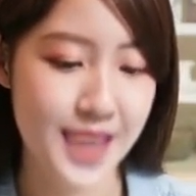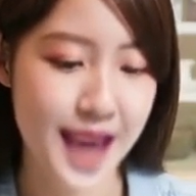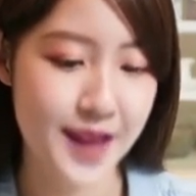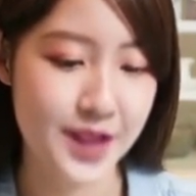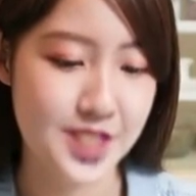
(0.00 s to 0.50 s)

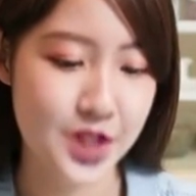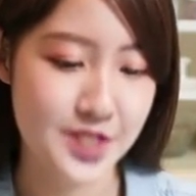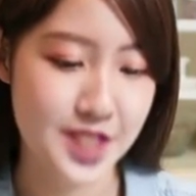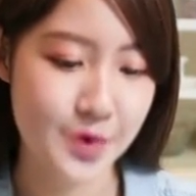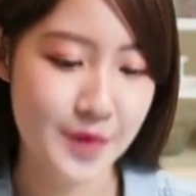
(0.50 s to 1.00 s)
第二轮就
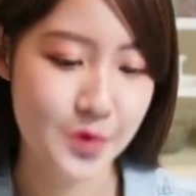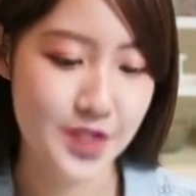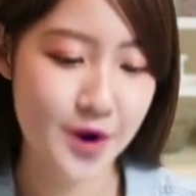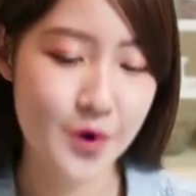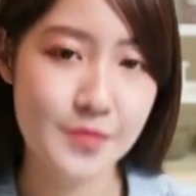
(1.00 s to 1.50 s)
有机会
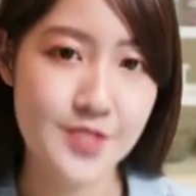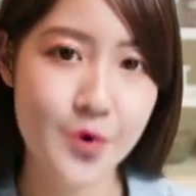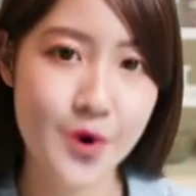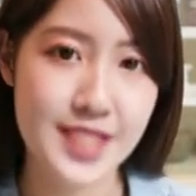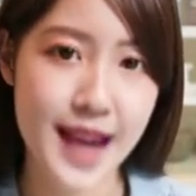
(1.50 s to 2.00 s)
复仇，
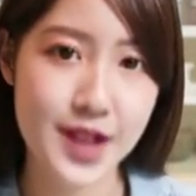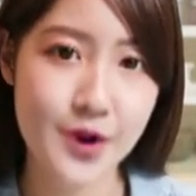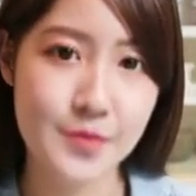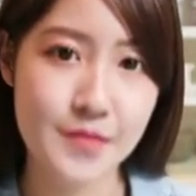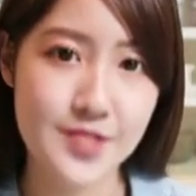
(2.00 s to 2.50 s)
图欧加
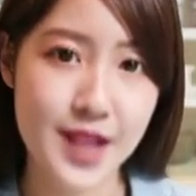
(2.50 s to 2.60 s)
油，